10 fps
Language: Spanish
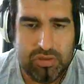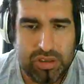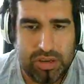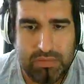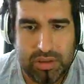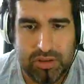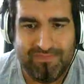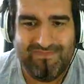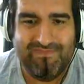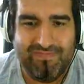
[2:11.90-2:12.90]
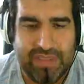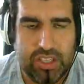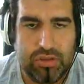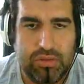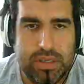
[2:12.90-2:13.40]
y tú serás macho.
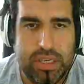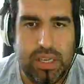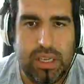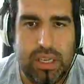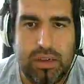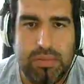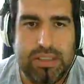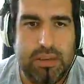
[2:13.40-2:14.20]
Macho, genial, no me